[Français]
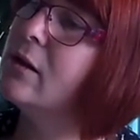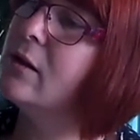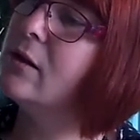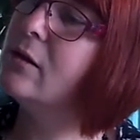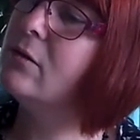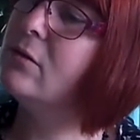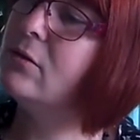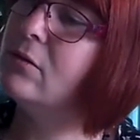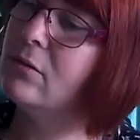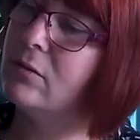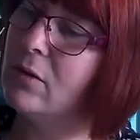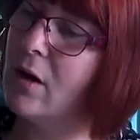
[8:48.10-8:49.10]
Et
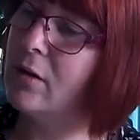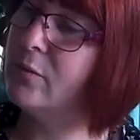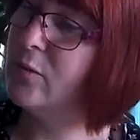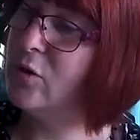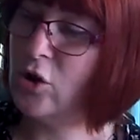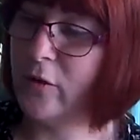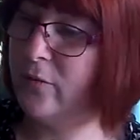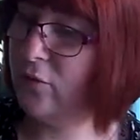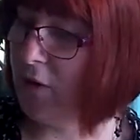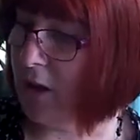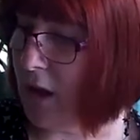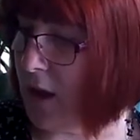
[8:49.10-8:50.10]
euh, voilà. Et puis j'en
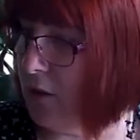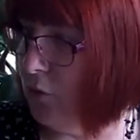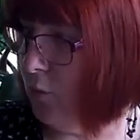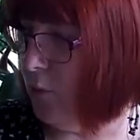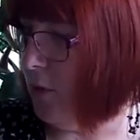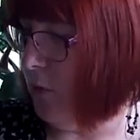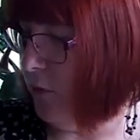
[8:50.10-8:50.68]
voulais un depuis